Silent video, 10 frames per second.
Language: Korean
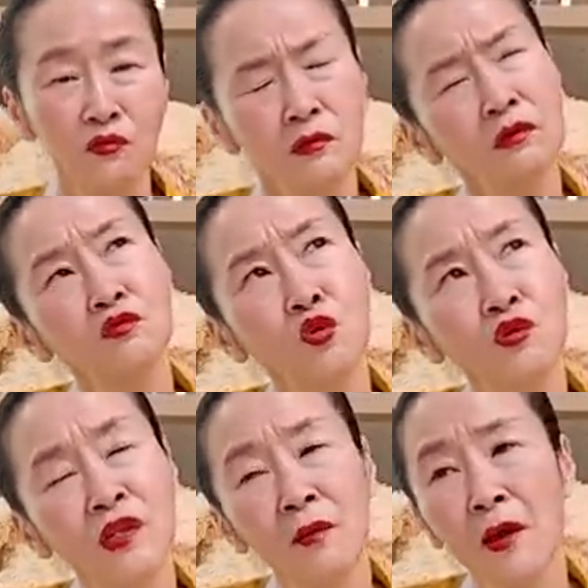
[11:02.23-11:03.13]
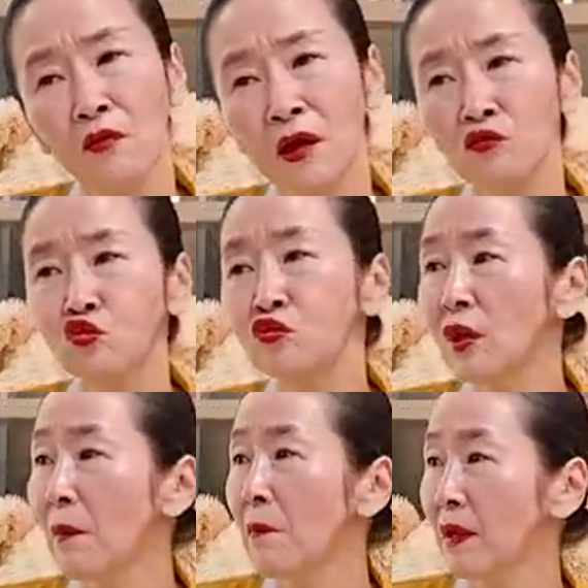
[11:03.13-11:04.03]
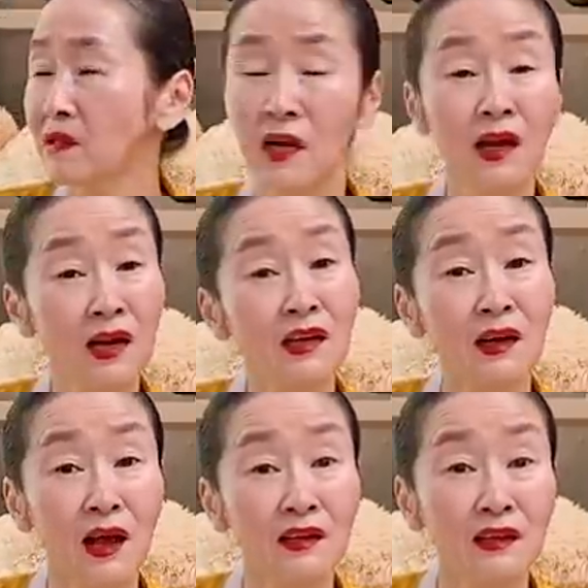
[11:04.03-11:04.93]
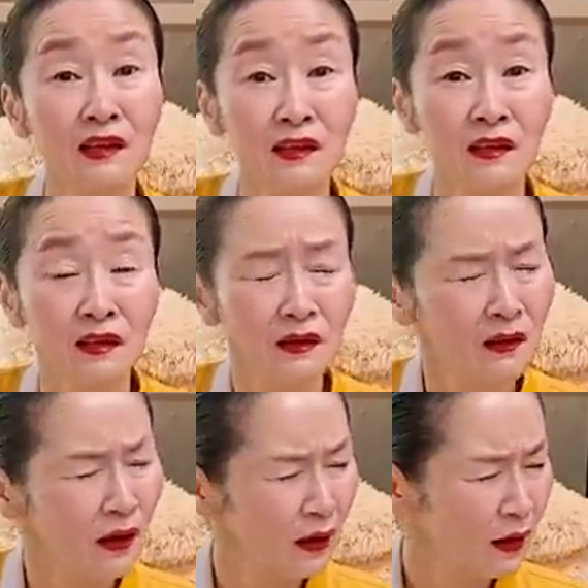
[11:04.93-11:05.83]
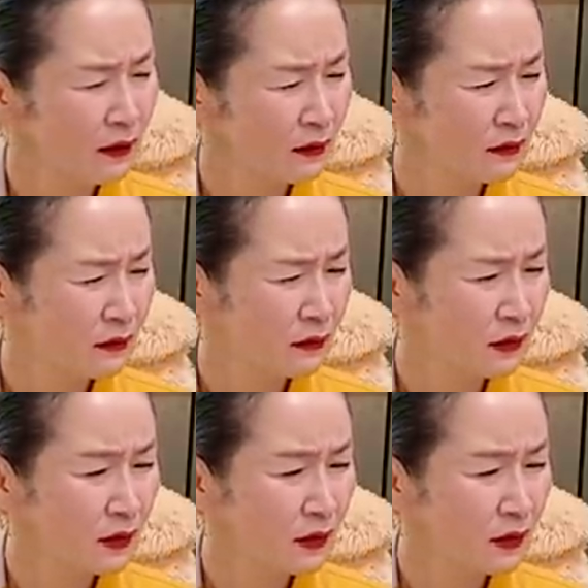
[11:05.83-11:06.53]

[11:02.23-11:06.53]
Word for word: 그 초차막 한 두세 번밖에 참가 안한 아기 하나는